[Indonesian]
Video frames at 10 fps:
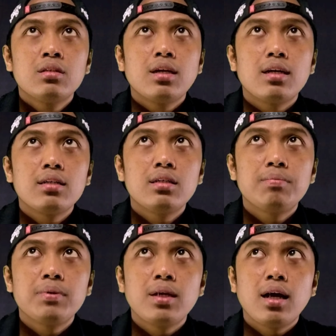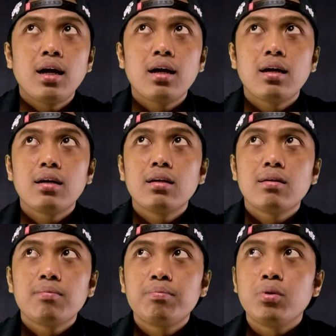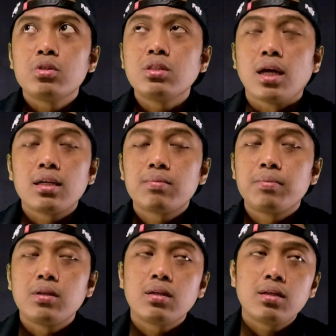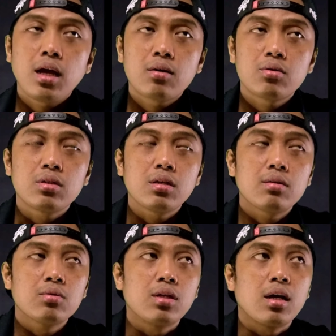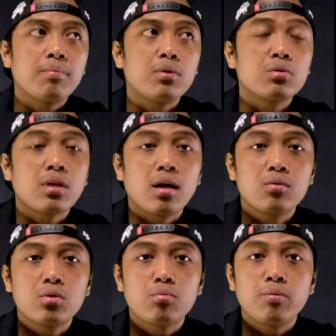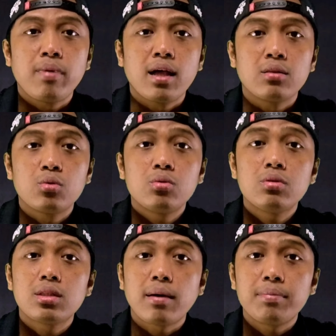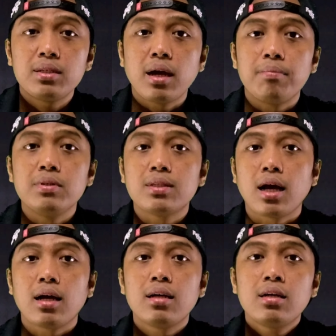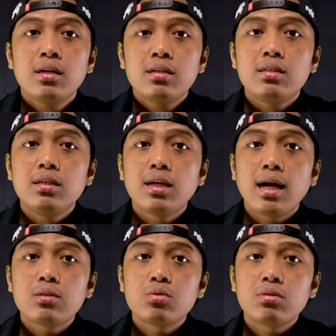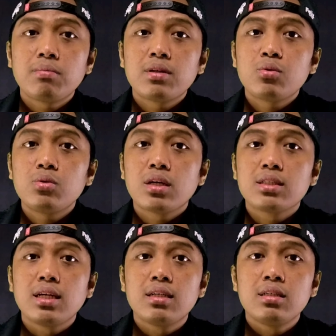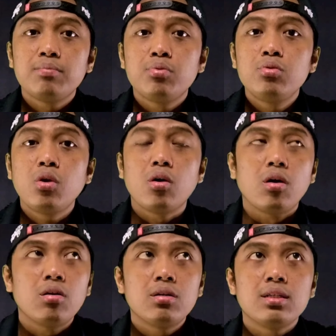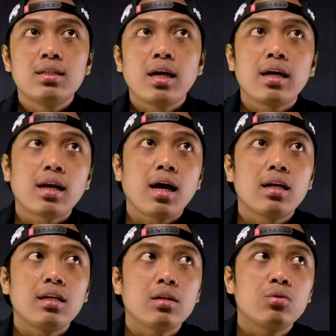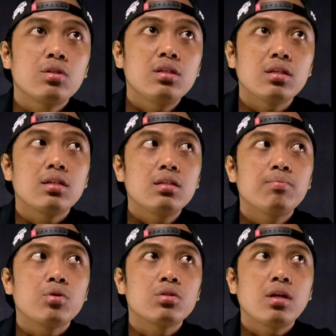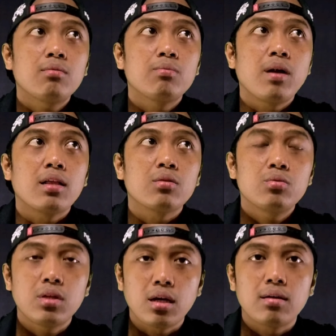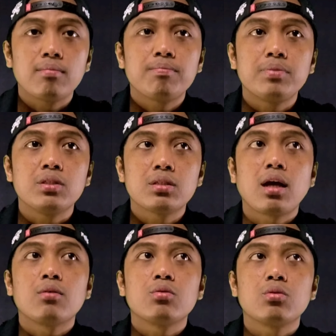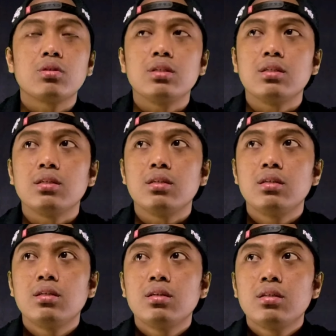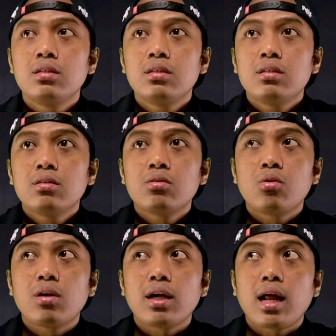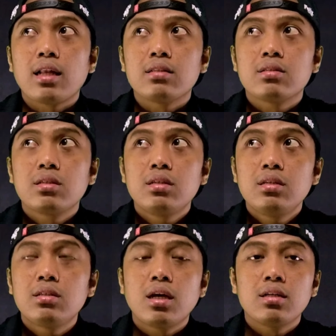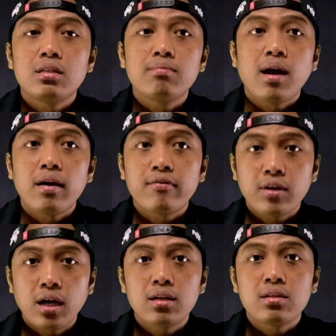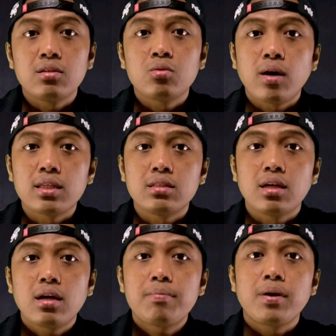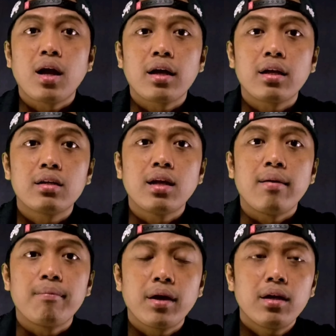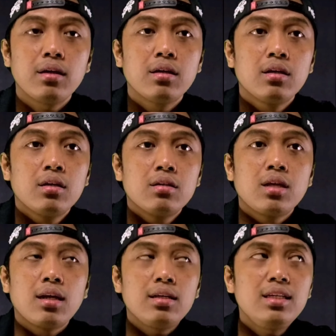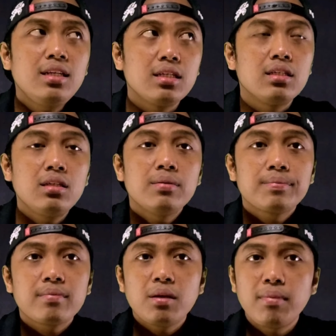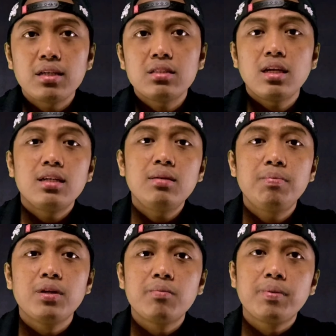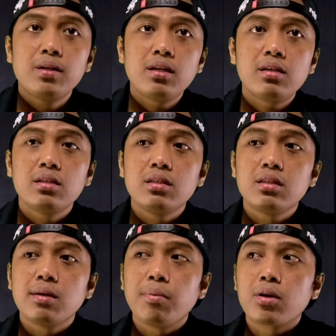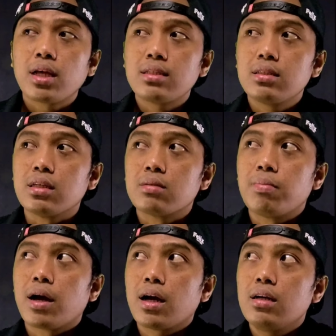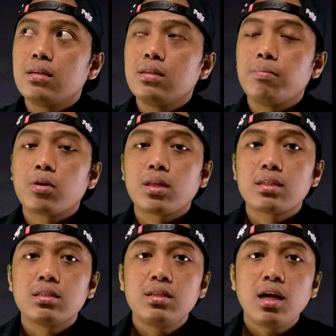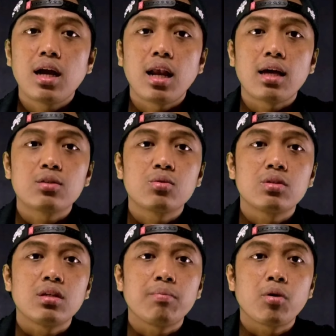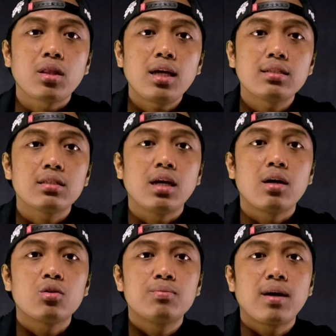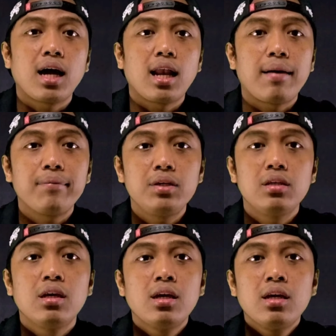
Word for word: dari pihak bosnya sebenarnya aku dengar udah berusaha untuk membantu tetapi nggak bisa di kasus temanku yang jadi buron di daerah Degu sini ini bosnya membantu dan bisa untuk ditoleransi dan dimaafkan gitu aja berakhir damai dan ini masnya ini bener-bener dideportasi guys bahkan dideportasinya nggak langsung dideportasi harus mengalami